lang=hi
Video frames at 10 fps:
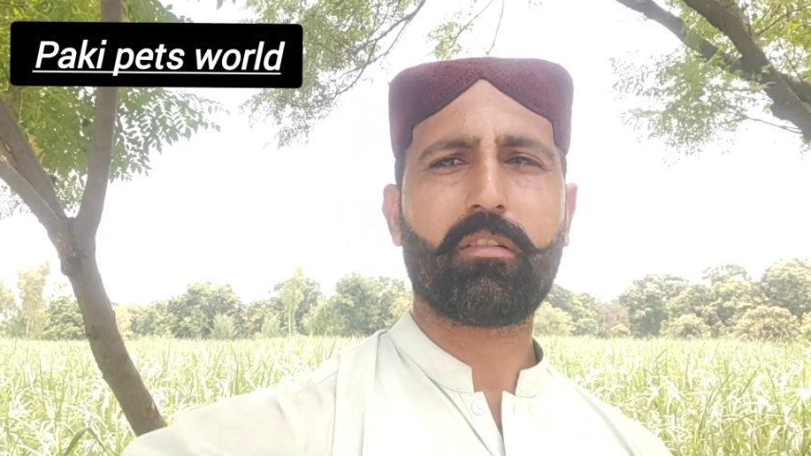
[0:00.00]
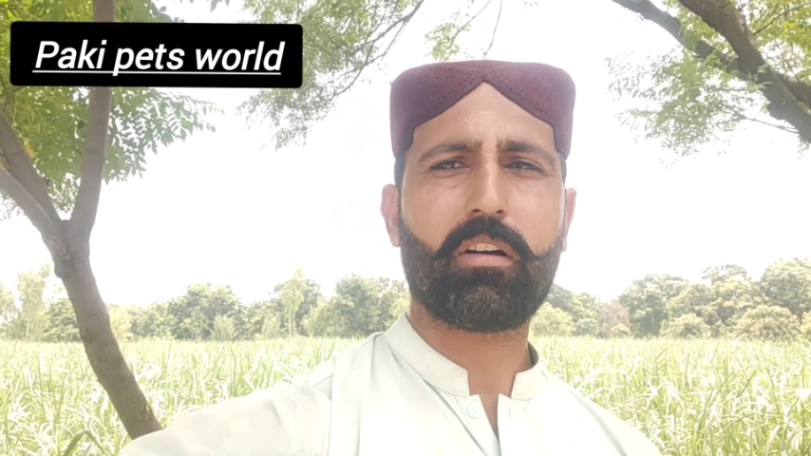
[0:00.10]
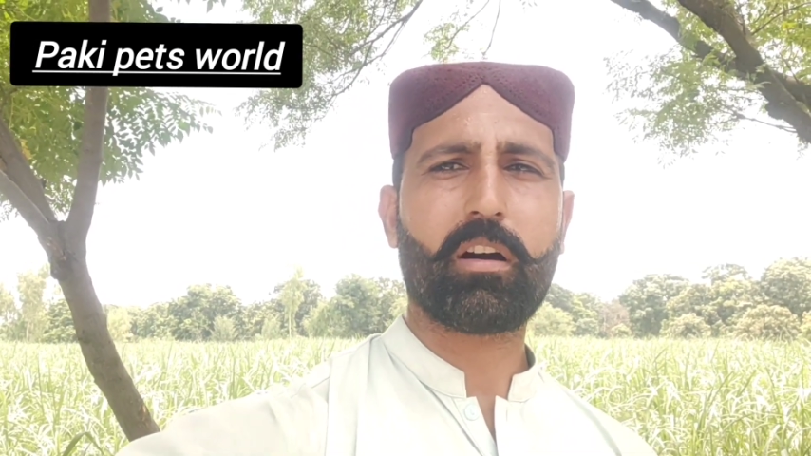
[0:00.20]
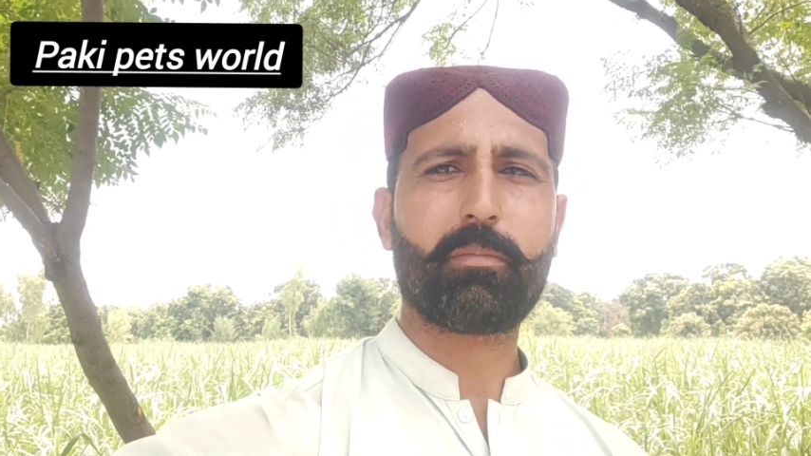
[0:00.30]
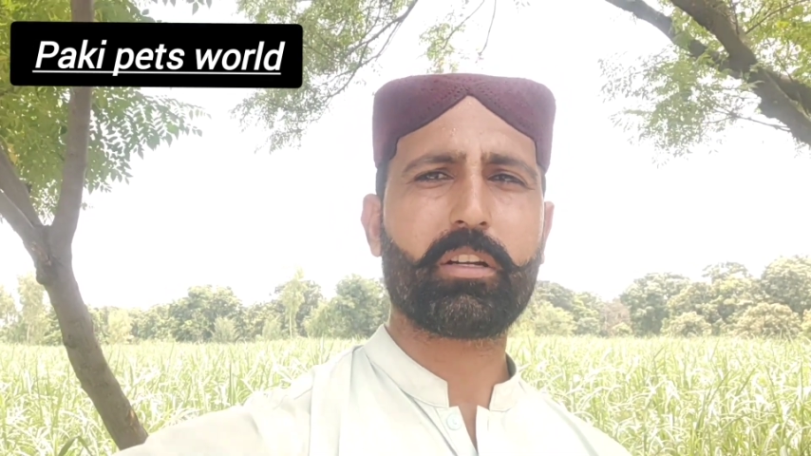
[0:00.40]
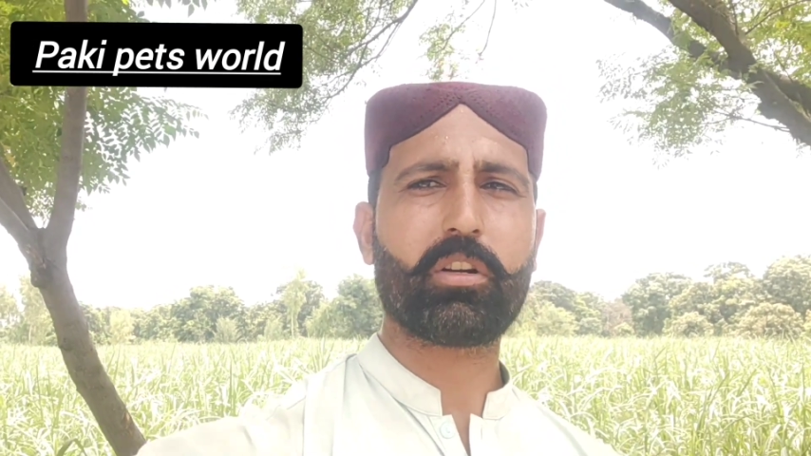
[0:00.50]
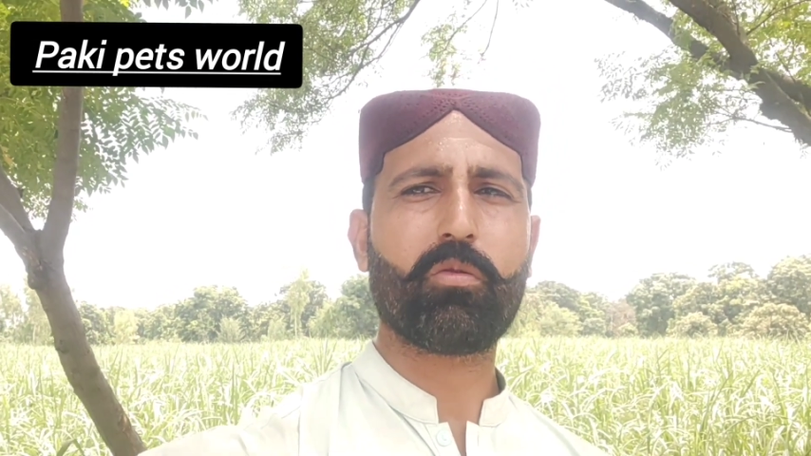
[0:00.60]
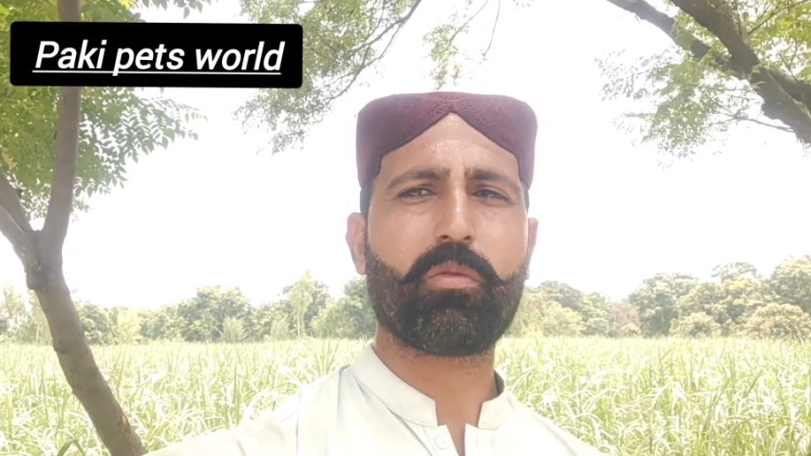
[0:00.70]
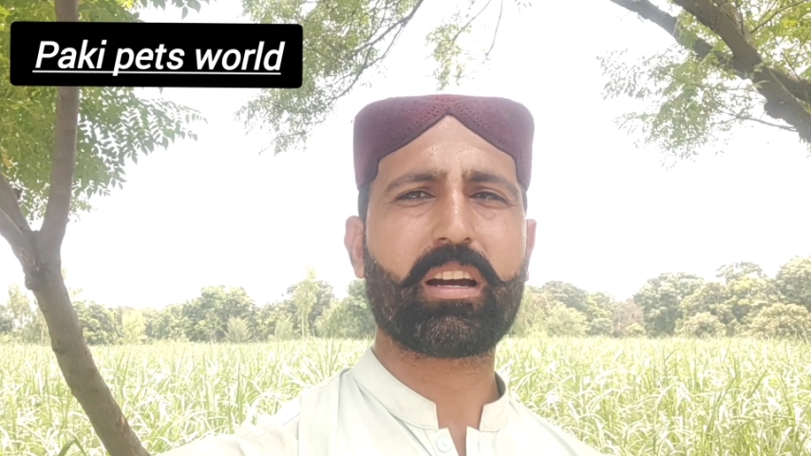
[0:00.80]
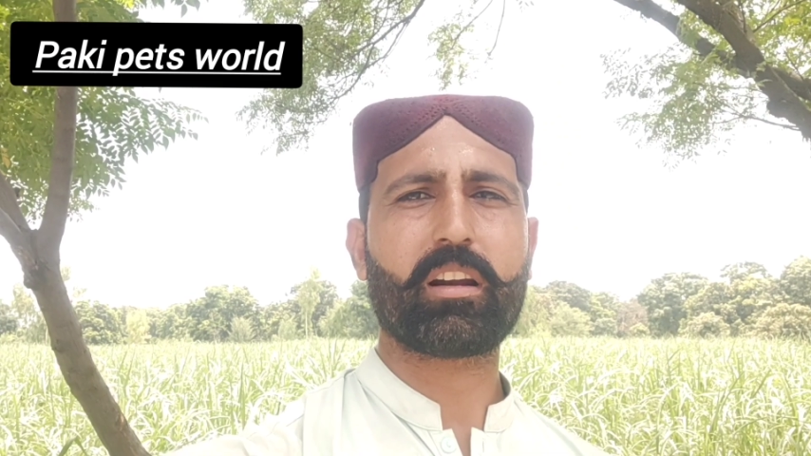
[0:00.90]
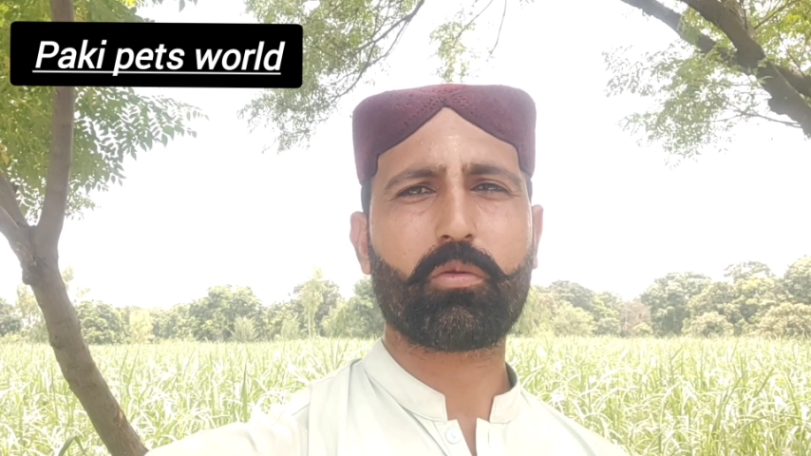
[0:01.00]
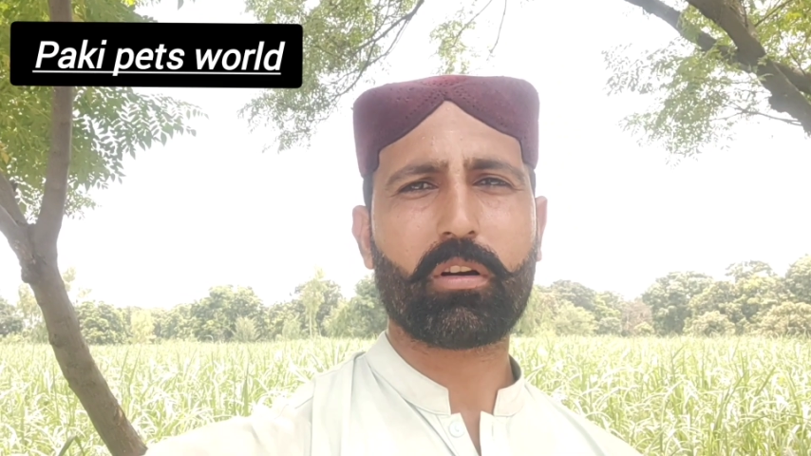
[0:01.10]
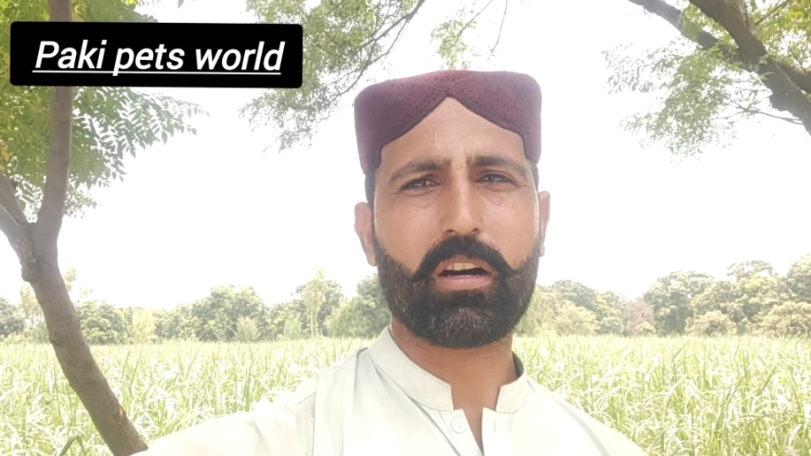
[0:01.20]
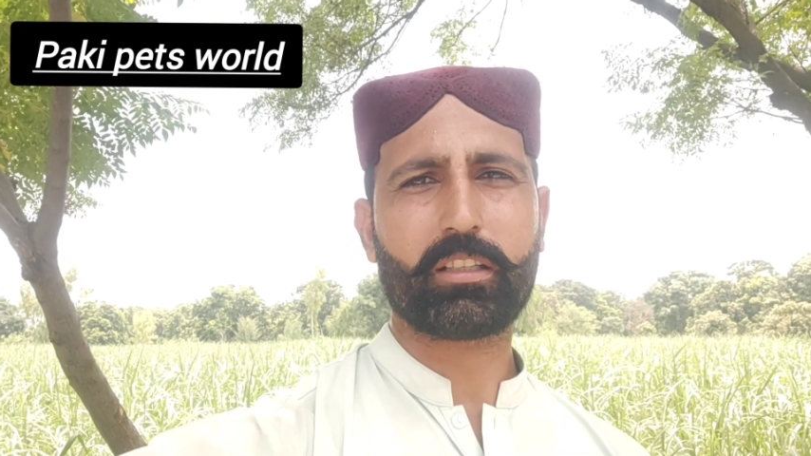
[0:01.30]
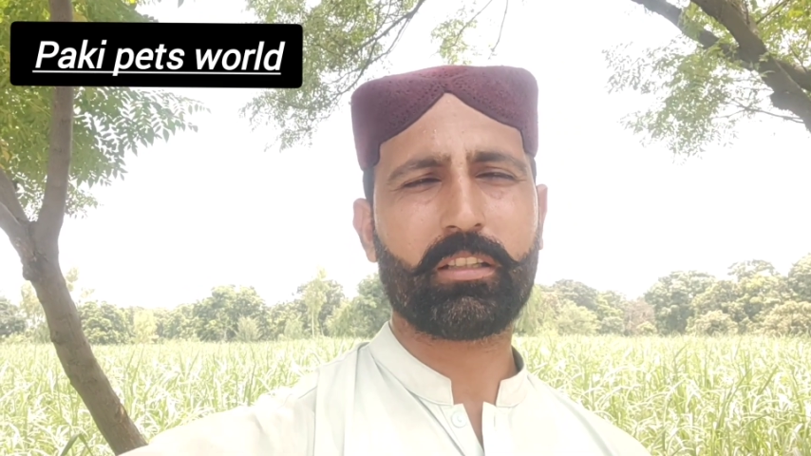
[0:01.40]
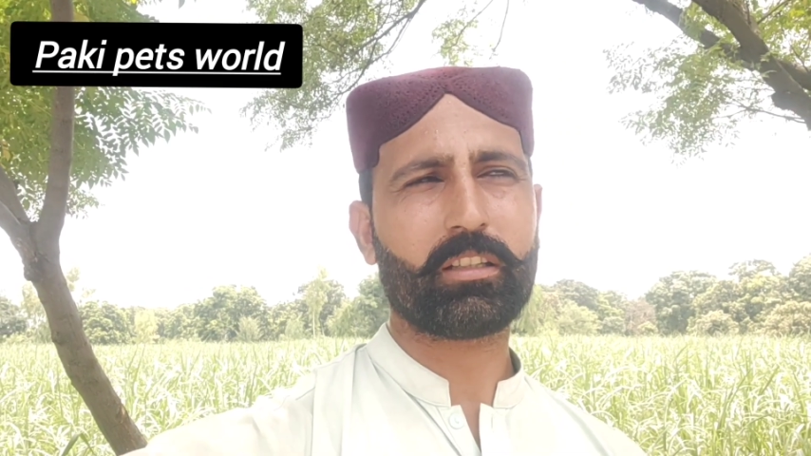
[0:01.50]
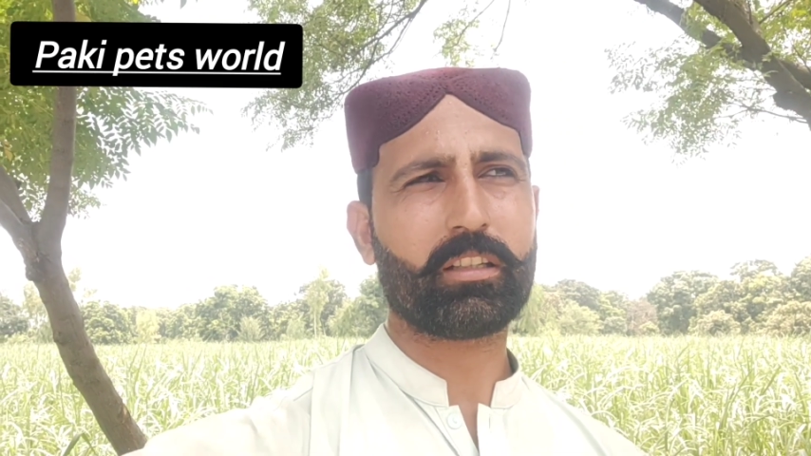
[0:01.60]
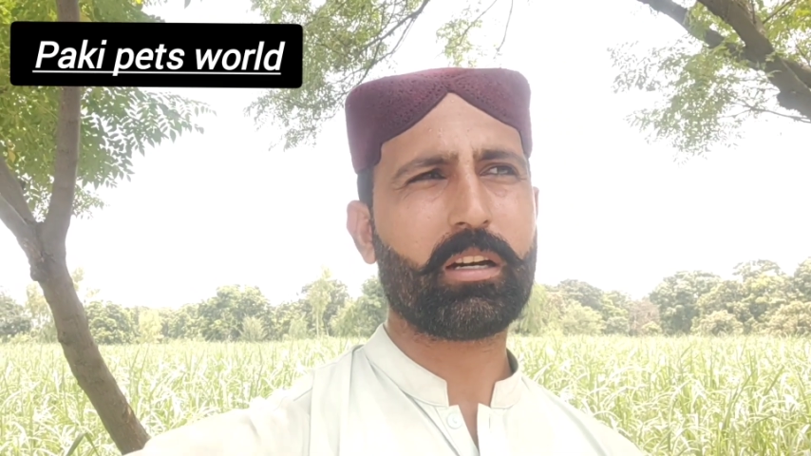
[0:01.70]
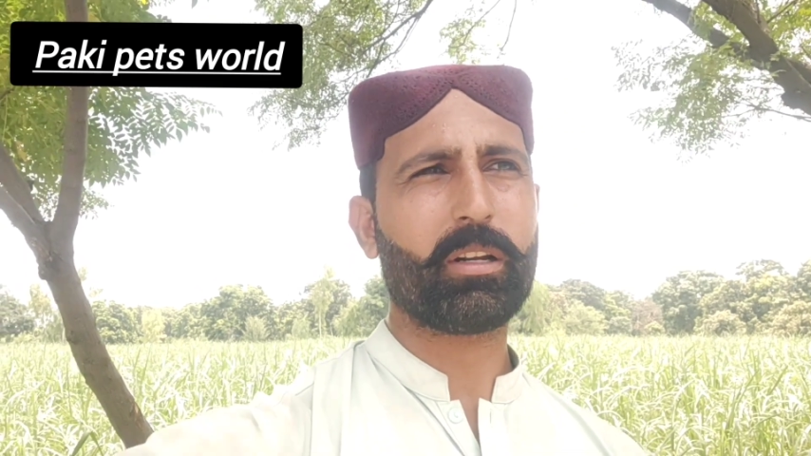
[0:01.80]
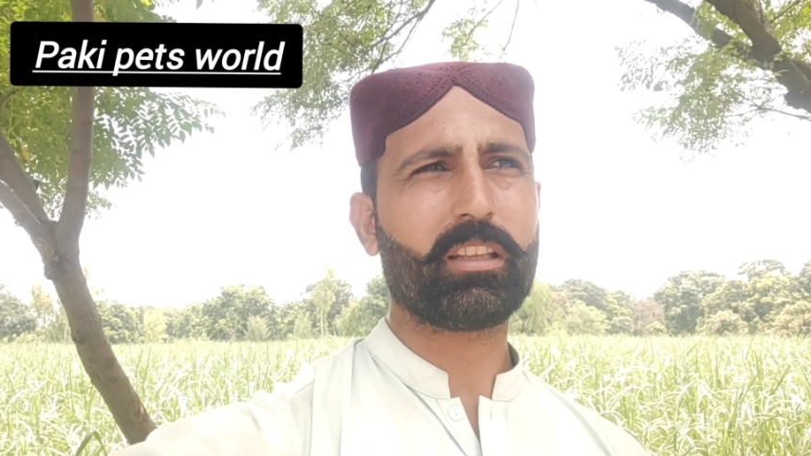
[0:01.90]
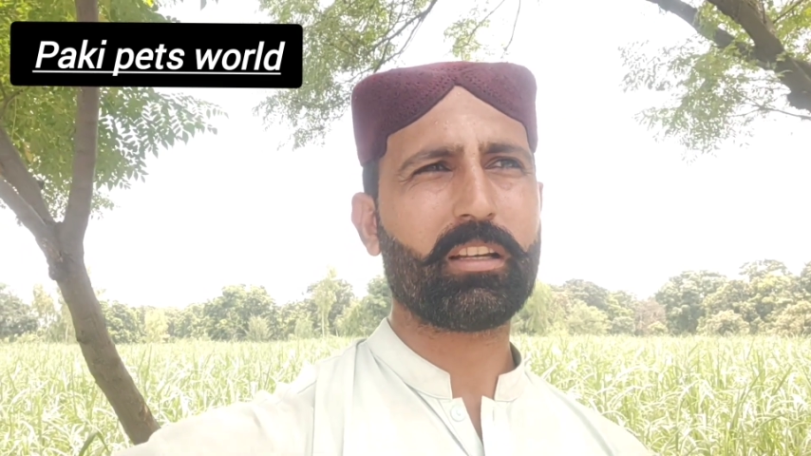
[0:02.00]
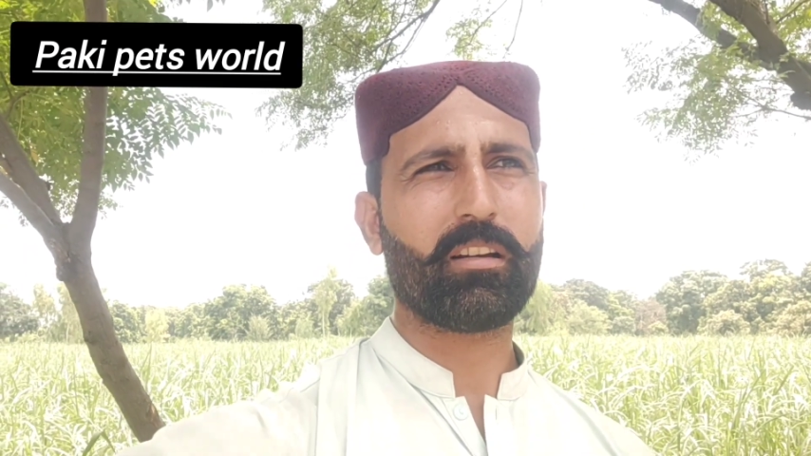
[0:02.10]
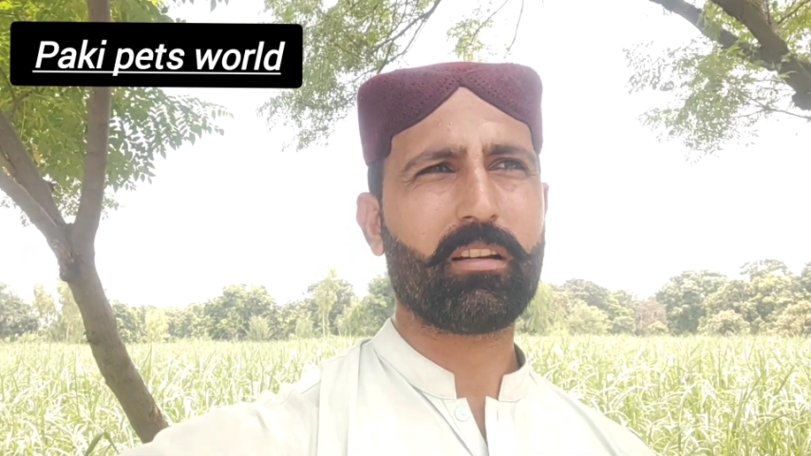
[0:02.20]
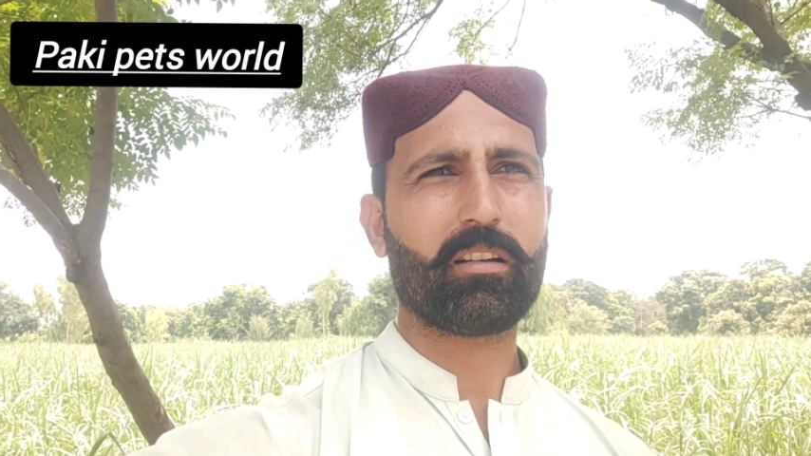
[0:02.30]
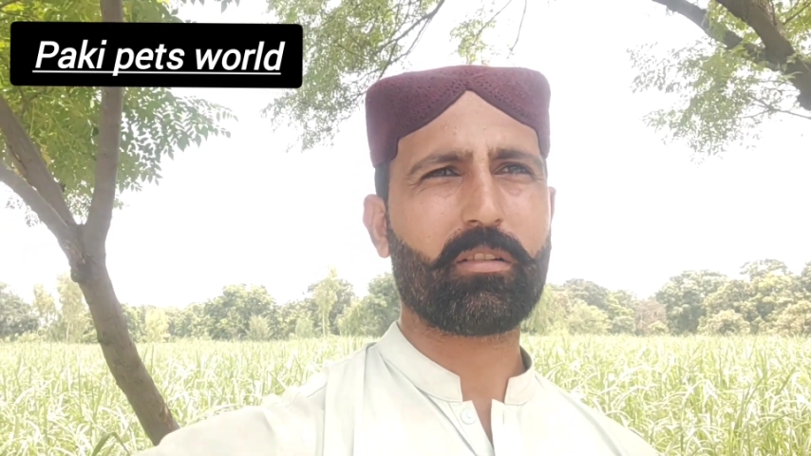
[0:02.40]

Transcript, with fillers: वहाँ पर छाँव वगैरह कोई ख़ास इंतज़ाम नहीं था